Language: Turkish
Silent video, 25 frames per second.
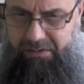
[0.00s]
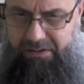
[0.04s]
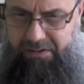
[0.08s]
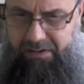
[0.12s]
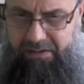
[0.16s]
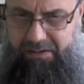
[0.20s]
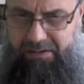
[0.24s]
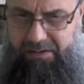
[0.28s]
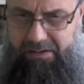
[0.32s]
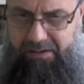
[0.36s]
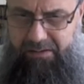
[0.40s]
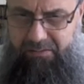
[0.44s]
bin
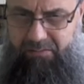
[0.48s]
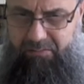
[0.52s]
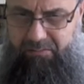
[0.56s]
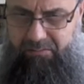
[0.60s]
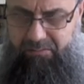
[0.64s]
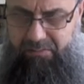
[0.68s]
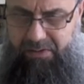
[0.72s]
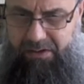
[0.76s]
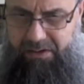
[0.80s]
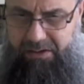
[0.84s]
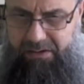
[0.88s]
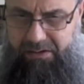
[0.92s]

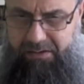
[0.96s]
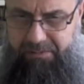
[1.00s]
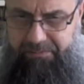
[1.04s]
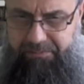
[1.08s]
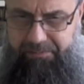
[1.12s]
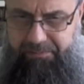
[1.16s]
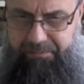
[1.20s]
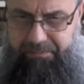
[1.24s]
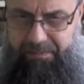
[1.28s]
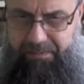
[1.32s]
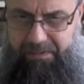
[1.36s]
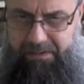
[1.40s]
Ma'in
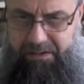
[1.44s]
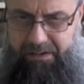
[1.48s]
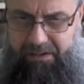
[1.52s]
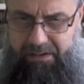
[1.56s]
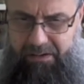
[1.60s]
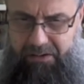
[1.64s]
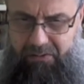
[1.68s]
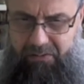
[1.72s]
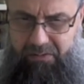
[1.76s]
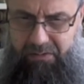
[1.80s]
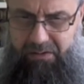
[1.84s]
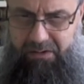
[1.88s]

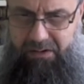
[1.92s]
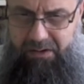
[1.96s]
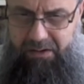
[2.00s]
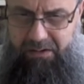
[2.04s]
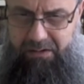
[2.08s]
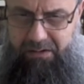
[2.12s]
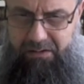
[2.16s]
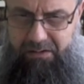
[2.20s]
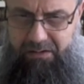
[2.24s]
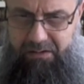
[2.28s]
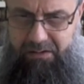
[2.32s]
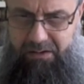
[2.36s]
Yekul
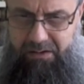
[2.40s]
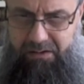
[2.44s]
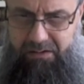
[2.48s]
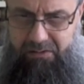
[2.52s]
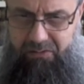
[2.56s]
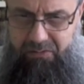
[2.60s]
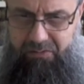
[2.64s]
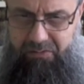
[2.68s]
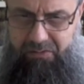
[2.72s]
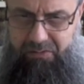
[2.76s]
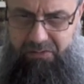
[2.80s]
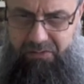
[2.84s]
Kalen
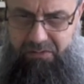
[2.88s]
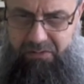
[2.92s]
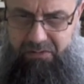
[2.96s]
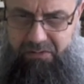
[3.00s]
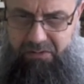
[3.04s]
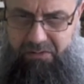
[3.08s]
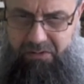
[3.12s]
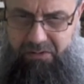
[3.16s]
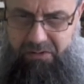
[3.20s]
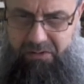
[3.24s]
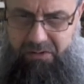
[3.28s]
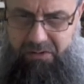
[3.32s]
Nadr bin
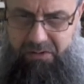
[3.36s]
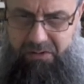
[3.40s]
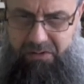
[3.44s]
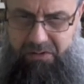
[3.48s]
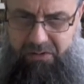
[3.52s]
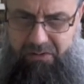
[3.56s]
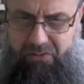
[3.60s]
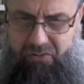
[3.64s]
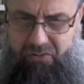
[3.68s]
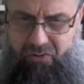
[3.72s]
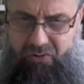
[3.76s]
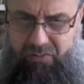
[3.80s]

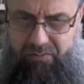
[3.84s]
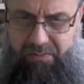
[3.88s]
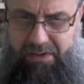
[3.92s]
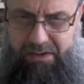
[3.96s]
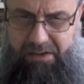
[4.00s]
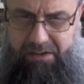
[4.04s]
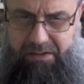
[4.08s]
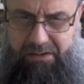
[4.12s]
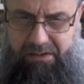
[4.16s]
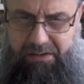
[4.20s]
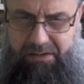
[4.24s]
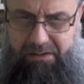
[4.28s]

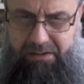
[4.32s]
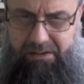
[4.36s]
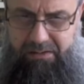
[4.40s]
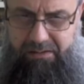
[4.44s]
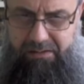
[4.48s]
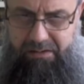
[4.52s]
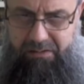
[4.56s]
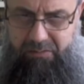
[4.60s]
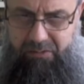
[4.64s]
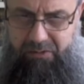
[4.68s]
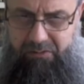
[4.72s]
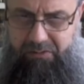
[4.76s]
Şümeyl
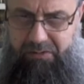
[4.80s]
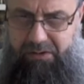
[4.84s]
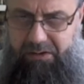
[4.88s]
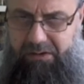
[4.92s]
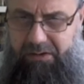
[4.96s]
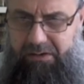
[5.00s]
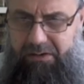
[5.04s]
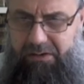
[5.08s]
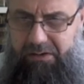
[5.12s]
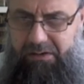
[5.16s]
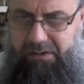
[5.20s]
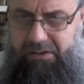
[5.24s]
Rahmetullah
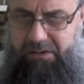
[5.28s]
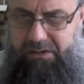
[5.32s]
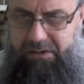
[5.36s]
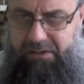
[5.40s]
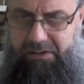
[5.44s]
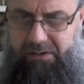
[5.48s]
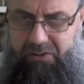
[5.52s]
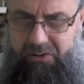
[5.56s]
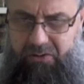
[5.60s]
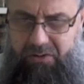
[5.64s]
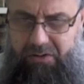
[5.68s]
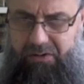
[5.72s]

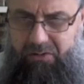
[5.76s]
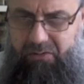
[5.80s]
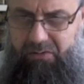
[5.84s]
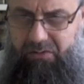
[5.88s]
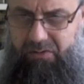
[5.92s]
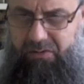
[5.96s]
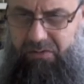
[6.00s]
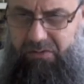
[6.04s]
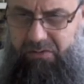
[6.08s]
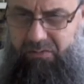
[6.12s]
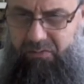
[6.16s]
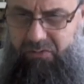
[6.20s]

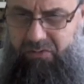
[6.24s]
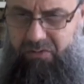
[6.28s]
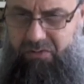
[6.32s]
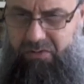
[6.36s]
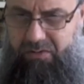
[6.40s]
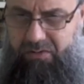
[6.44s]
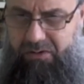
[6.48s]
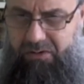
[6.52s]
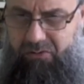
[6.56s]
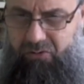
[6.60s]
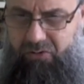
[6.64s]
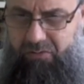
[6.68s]
söylüyor. Bu
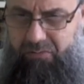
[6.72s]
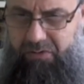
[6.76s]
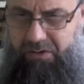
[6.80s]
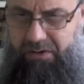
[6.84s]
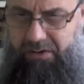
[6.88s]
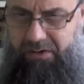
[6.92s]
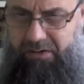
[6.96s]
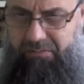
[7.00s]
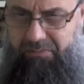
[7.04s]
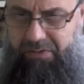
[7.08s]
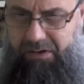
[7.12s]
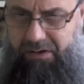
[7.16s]
Sünnen-i
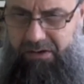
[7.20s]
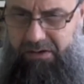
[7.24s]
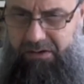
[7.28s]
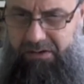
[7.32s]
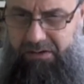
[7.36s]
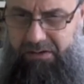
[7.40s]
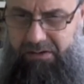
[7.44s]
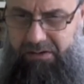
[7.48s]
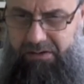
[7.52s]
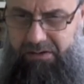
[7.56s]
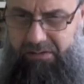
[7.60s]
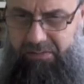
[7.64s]
Kübra'da
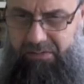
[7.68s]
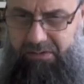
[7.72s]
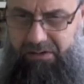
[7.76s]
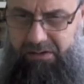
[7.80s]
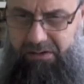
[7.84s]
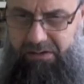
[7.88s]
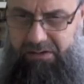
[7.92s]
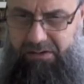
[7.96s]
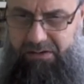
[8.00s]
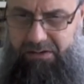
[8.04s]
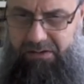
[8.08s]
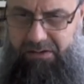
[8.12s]
Peyhakel'in
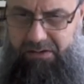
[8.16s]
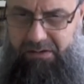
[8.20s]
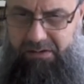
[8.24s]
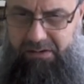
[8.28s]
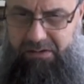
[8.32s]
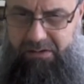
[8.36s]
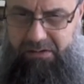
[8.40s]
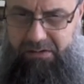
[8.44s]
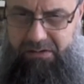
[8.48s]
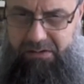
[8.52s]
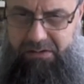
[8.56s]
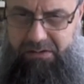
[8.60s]
kitabında
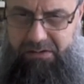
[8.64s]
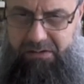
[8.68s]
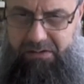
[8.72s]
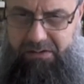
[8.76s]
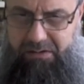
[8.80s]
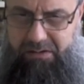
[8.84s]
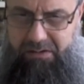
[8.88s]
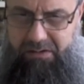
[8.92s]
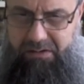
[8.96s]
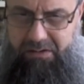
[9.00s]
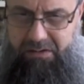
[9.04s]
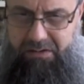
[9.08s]

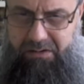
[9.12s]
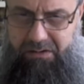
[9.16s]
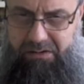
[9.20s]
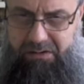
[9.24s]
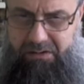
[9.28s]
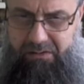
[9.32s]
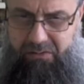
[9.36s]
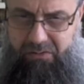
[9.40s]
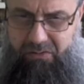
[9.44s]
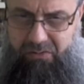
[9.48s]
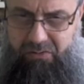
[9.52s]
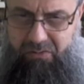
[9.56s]
İkinci cilt
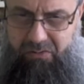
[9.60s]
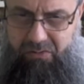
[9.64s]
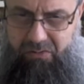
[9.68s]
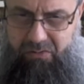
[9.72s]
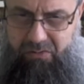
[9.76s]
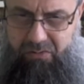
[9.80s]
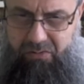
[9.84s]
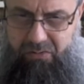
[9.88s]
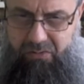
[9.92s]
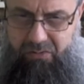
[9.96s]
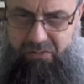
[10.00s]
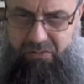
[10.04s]

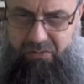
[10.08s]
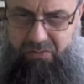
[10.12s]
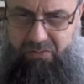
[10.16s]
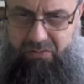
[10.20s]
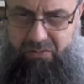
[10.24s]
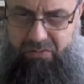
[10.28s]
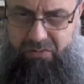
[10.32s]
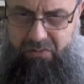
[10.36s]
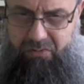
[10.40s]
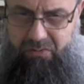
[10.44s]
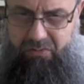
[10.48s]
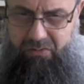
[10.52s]
33.
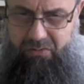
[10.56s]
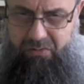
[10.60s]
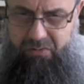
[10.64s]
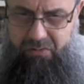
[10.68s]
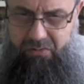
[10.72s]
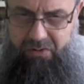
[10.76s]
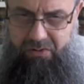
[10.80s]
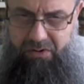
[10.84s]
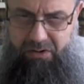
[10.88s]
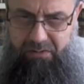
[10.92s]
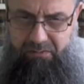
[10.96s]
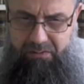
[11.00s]

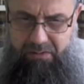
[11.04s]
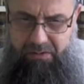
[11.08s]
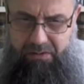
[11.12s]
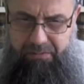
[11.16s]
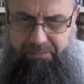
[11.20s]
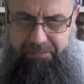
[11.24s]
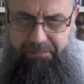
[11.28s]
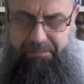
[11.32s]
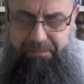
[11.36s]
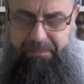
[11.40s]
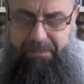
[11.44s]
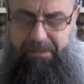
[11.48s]
sayfada.
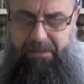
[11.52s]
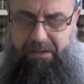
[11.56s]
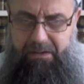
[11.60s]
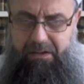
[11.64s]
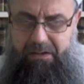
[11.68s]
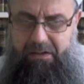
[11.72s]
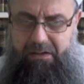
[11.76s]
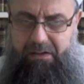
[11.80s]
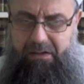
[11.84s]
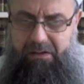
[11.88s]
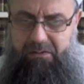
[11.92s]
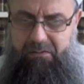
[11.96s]

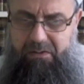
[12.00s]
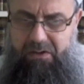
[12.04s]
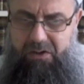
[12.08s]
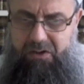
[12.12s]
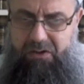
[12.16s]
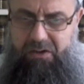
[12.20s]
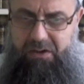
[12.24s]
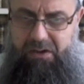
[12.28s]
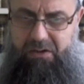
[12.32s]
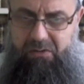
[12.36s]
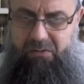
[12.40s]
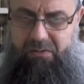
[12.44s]
Ve
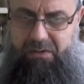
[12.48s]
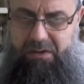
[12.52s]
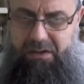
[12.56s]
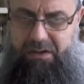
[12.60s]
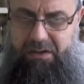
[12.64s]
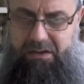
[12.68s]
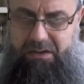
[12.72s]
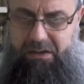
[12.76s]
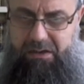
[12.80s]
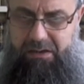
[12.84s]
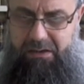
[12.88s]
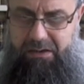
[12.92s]
şerru
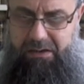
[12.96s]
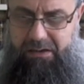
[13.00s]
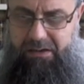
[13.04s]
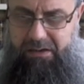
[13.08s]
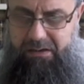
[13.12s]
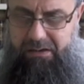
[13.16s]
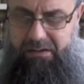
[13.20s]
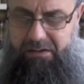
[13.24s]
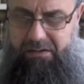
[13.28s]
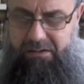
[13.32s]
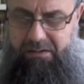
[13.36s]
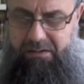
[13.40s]
leysi ileyk.